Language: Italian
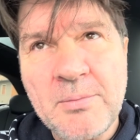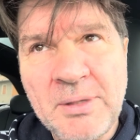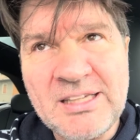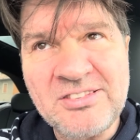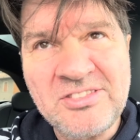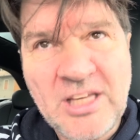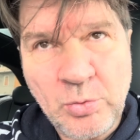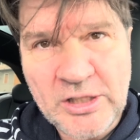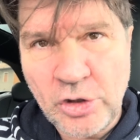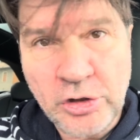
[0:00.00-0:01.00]
Perché se
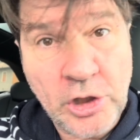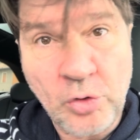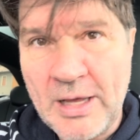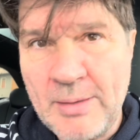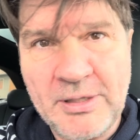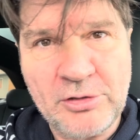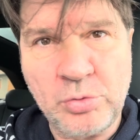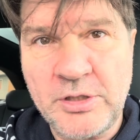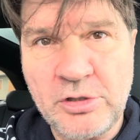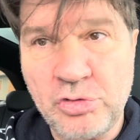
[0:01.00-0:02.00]
una donna non ama la
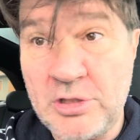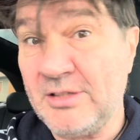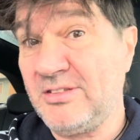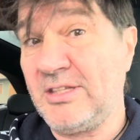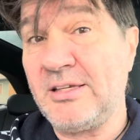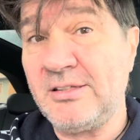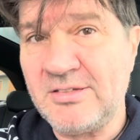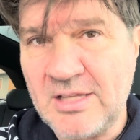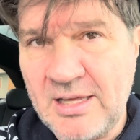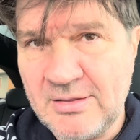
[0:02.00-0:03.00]
sua energia, stagli
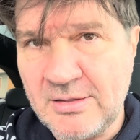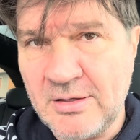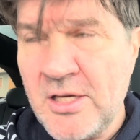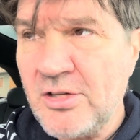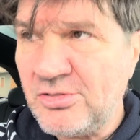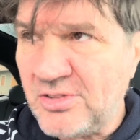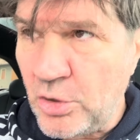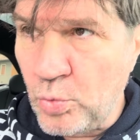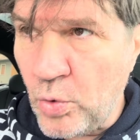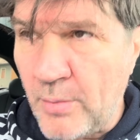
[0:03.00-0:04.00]
distante. Se
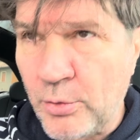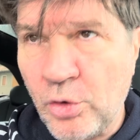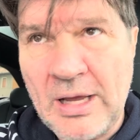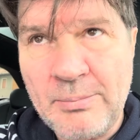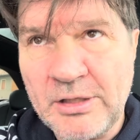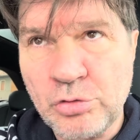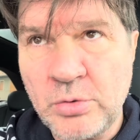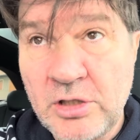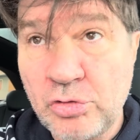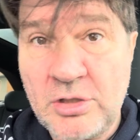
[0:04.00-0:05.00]
un uomo non ama la sua
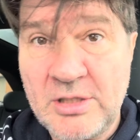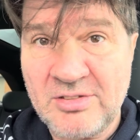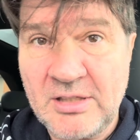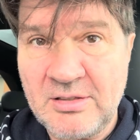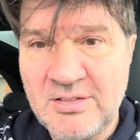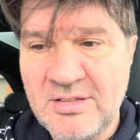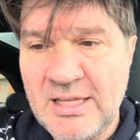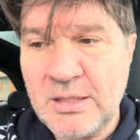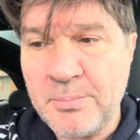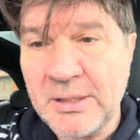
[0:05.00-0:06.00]
energia, stagli
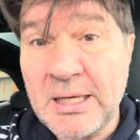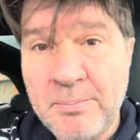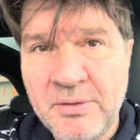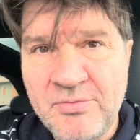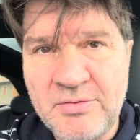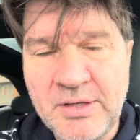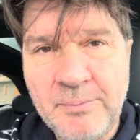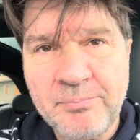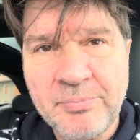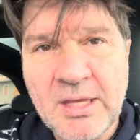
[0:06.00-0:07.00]
distante, perché per vivere
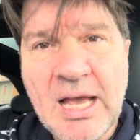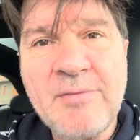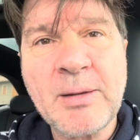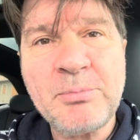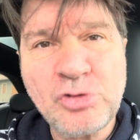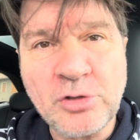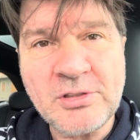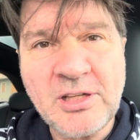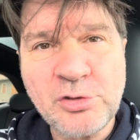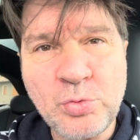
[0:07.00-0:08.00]
avrà bisogno
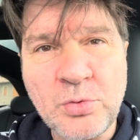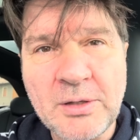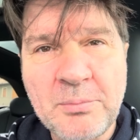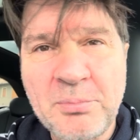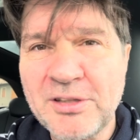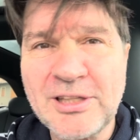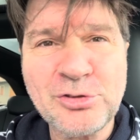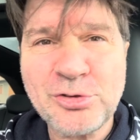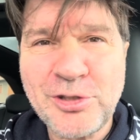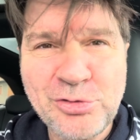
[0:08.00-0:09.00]
della tua
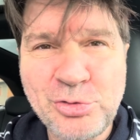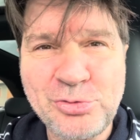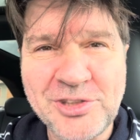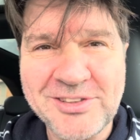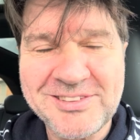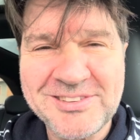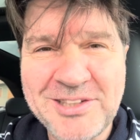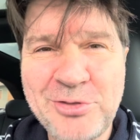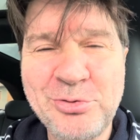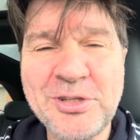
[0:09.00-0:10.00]
pertanto traciuccia.
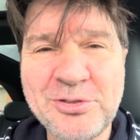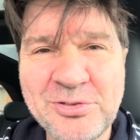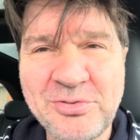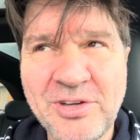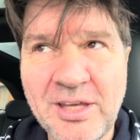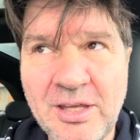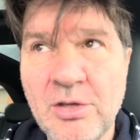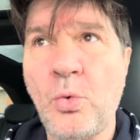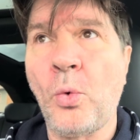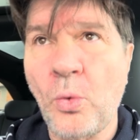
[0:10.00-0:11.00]
E tu che cosa fai?
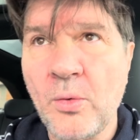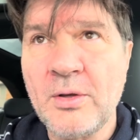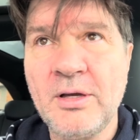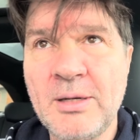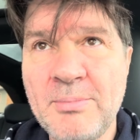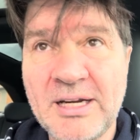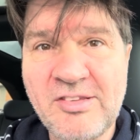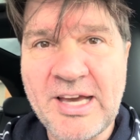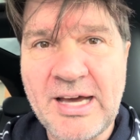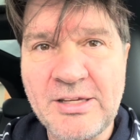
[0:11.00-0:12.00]
Rimani
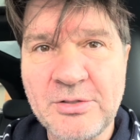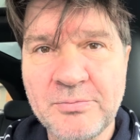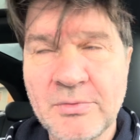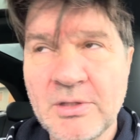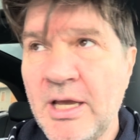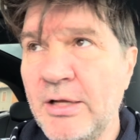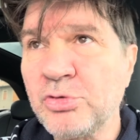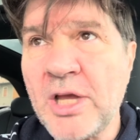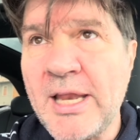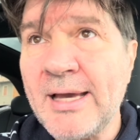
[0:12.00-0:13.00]
scarico e non
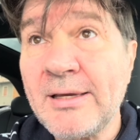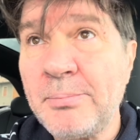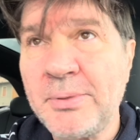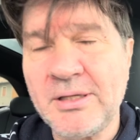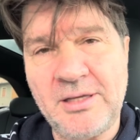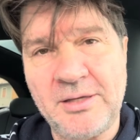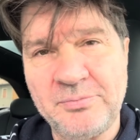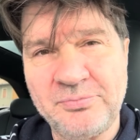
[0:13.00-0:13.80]
sai neanche il perché.